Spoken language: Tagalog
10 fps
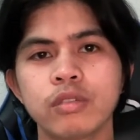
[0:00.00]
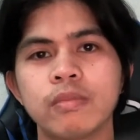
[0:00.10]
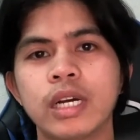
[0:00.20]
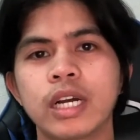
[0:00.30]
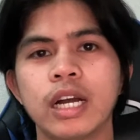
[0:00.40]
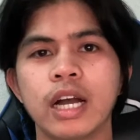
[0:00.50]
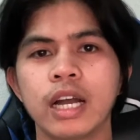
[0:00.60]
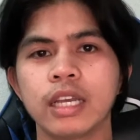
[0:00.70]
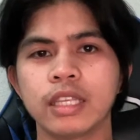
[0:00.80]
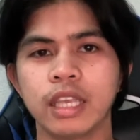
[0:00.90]

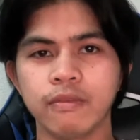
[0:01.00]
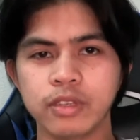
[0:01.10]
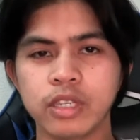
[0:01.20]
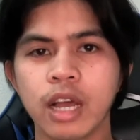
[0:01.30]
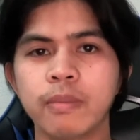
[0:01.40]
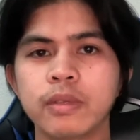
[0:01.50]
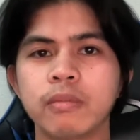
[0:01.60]
mga gift shops,